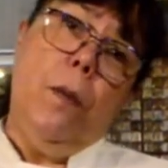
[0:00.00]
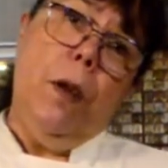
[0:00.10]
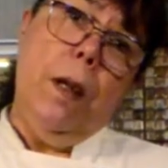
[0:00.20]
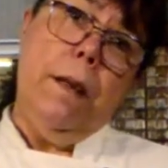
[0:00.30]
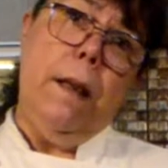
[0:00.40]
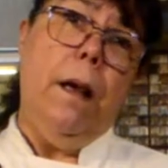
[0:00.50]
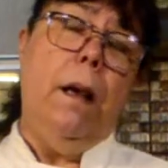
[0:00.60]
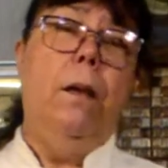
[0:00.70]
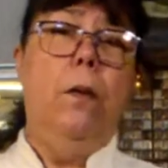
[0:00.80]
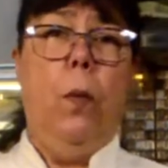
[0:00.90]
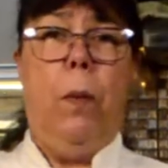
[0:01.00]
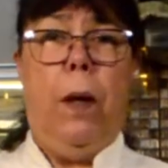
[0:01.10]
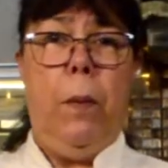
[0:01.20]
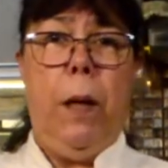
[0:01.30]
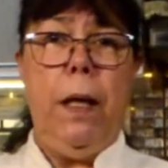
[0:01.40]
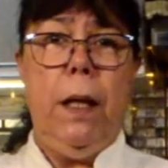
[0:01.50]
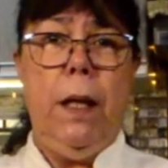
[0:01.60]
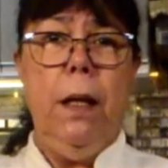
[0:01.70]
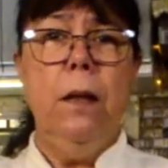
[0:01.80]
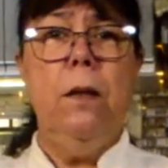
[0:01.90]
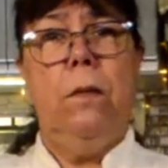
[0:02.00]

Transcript: amolecer no banho-maria,